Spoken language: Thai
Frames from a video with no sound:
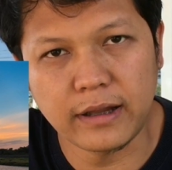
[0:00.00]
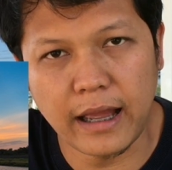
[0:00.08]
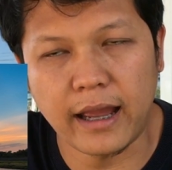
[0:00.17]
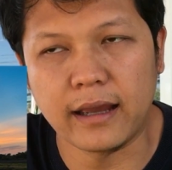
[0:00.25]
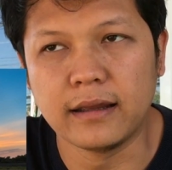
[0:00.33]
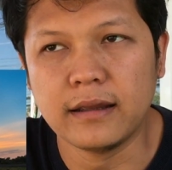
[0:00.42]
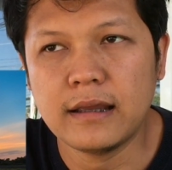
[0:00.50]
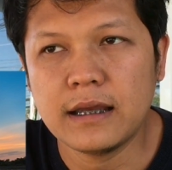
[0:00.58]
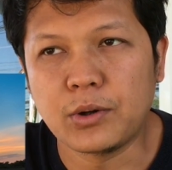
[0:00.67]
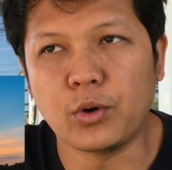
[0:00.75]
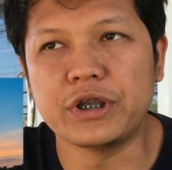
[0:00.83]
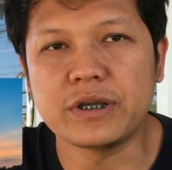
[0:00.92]
วอ่า
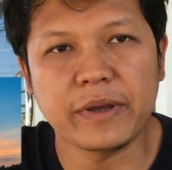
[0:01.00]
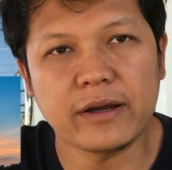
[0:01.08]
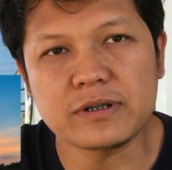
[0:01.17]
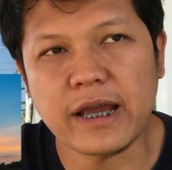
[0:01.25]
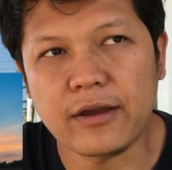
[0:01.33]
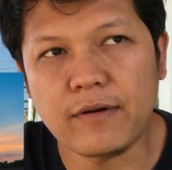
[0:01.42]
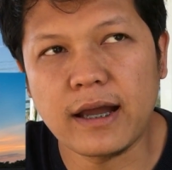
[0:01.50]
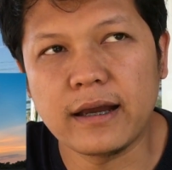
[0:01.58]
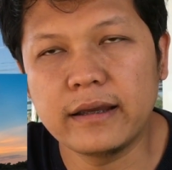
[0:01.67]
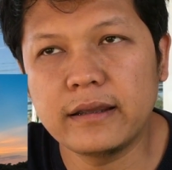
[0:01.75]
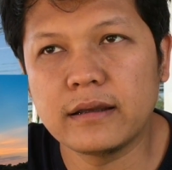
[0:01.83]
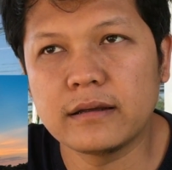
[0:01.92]
คนจะไม่เข้าใจว่า
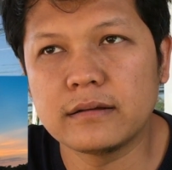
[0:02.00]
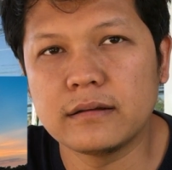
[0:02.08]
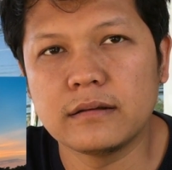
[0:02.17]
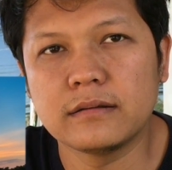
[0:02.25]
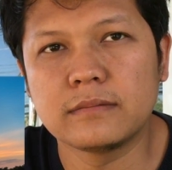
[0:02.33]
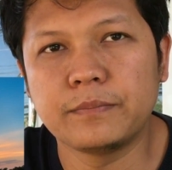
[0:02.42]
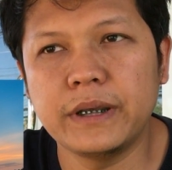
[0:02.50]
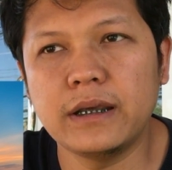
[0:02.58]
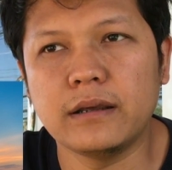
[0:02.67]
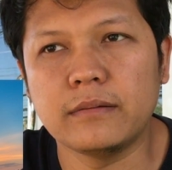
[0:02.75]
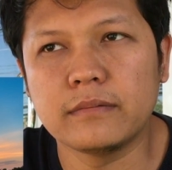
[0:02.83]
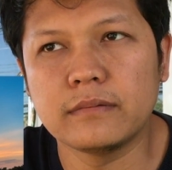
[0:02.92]
เฮ้ย
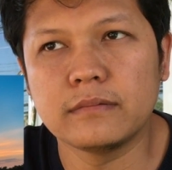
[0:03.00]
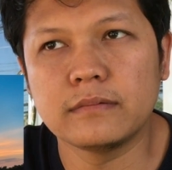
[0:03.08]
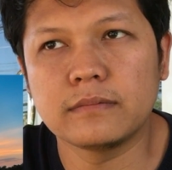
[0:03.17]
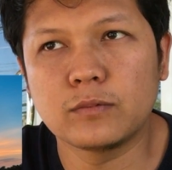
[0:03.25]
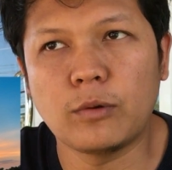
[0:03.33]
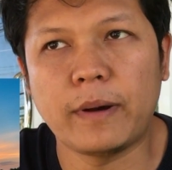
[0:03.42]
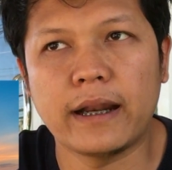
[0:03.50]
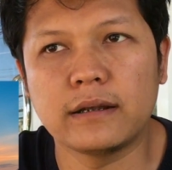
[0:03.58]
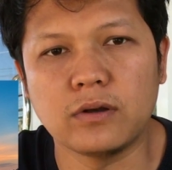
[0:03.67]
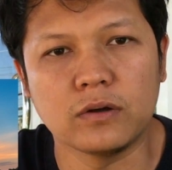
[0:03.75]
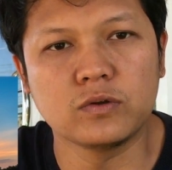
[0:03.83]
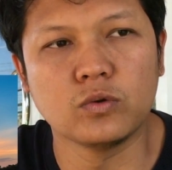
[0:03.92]
พี่ตัวพัน
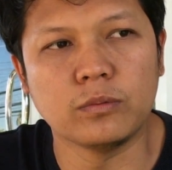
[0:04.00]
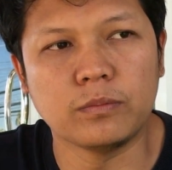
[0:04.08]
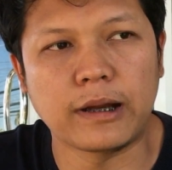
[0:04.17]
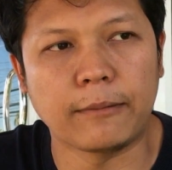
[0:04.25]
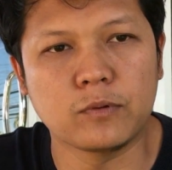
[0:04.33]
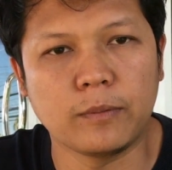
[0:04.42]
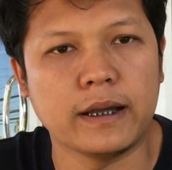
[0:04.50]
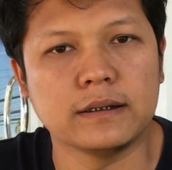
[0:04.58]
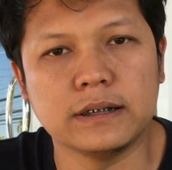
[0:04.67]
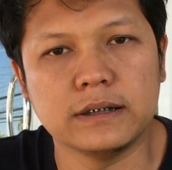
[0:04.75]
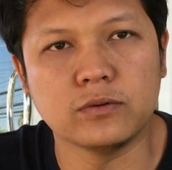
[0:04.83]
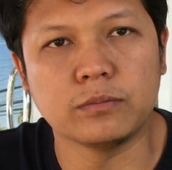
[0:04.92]
สองสูบกับตัวพัน
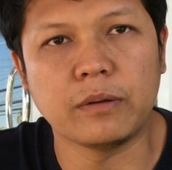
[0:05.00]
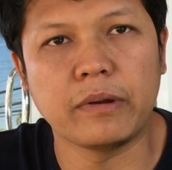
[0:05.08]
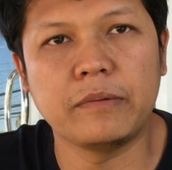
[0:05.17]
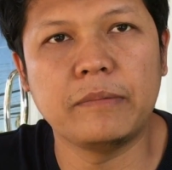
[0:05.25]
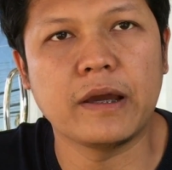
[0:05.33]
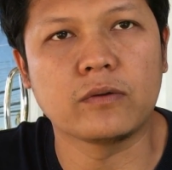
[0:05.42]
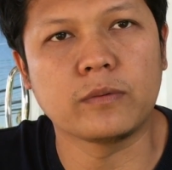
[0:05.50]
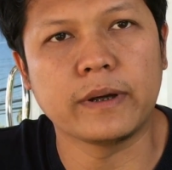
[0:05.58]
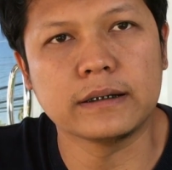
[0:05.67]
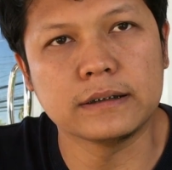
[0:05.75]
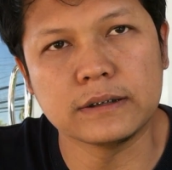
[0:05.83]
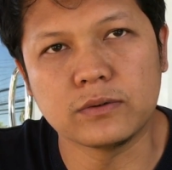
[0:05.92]
สี่สูบทำไมพี่ไม่เอาตัว
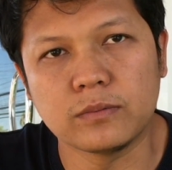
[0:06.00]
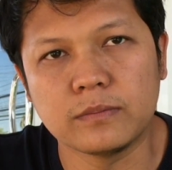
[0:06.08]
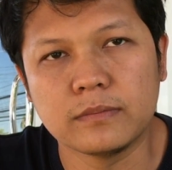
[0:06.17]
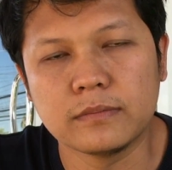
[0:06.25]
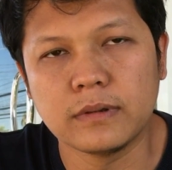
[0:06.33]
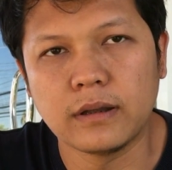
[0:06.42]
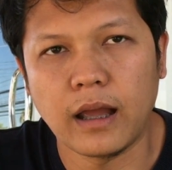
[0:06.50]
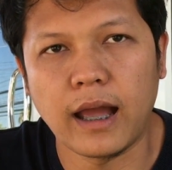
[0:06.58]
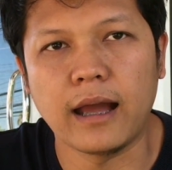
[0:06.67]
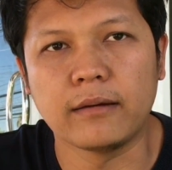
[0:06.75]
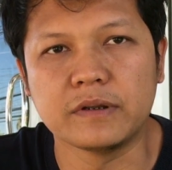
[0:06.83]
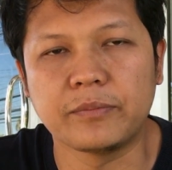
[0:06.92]
พันสี่สูบอ่า
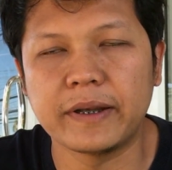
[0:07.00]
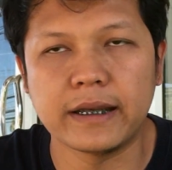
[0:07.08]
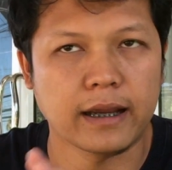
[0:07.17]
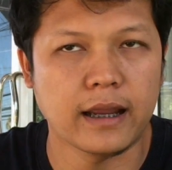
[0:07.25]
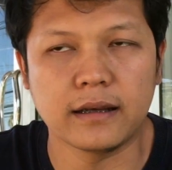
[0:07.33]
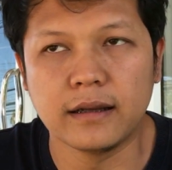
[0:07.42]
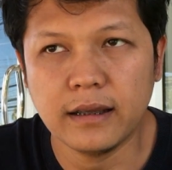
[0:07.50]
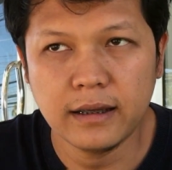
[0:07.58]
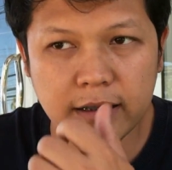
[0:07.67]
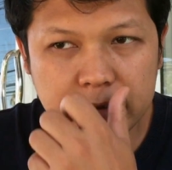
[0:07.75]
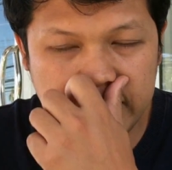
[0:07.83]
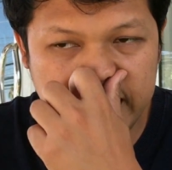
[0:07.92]
อ่ามันจะเป็นอย่างนั้นค
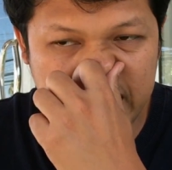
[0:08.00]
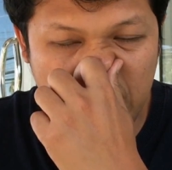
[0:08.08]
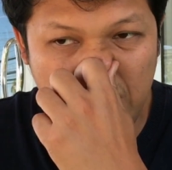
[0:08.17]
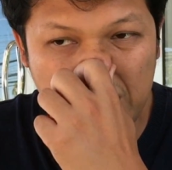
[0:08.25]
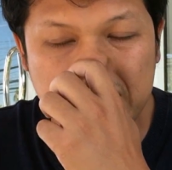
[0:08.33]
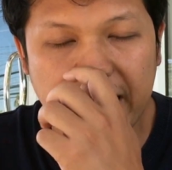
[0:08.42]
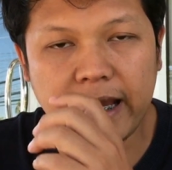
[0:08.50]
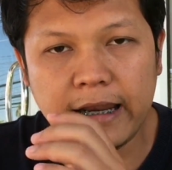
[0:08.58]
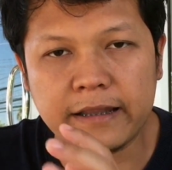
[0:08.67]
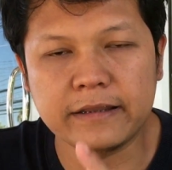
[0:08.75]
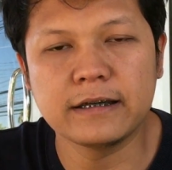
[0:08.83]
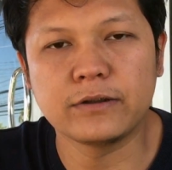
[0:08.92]
รับทีนี้เราเข้าใจคา
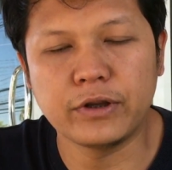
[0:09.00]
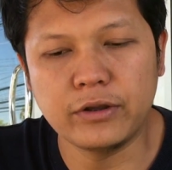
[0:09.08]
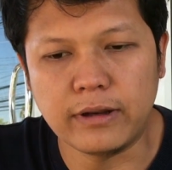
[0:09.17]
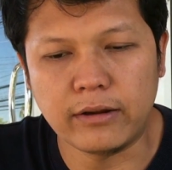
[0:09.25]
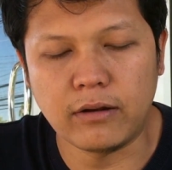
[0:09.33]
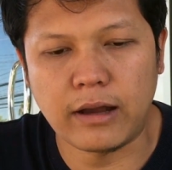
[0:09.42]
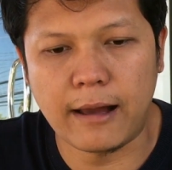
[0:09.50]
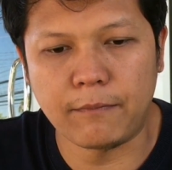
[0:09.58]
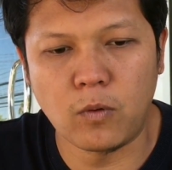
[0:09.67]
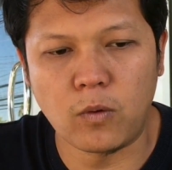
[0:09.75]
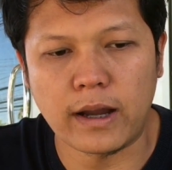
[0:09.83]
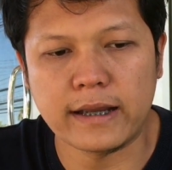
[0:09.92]
แรคเตอร์ตรงนี้อยู่แล้วเราขับ
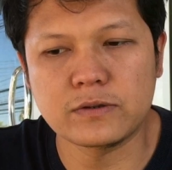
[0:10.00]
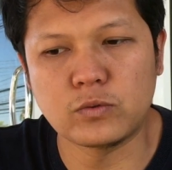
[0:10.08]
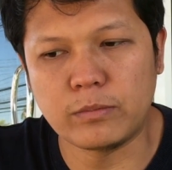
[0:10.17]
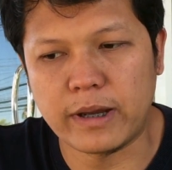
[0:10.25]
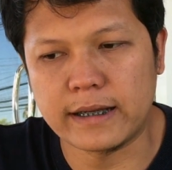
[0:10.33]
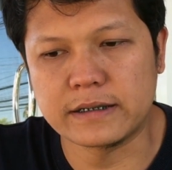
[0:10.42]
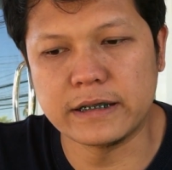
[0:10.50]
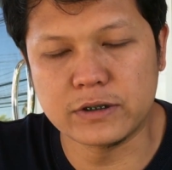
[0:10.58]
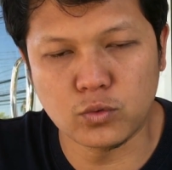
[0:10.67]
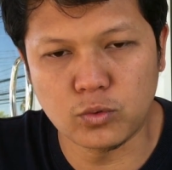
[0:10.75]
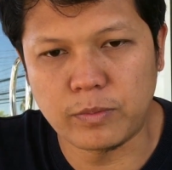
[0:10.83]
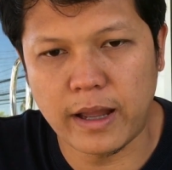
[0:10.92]
650มา
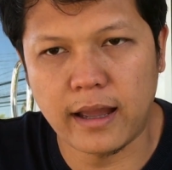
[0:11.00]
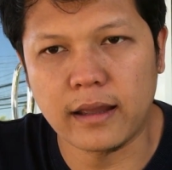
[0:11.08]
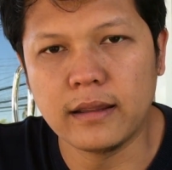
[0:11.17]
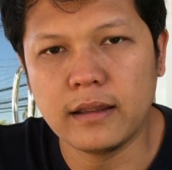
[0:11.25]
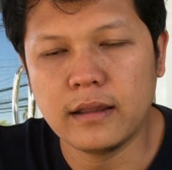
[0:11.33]
4 สูบอ่า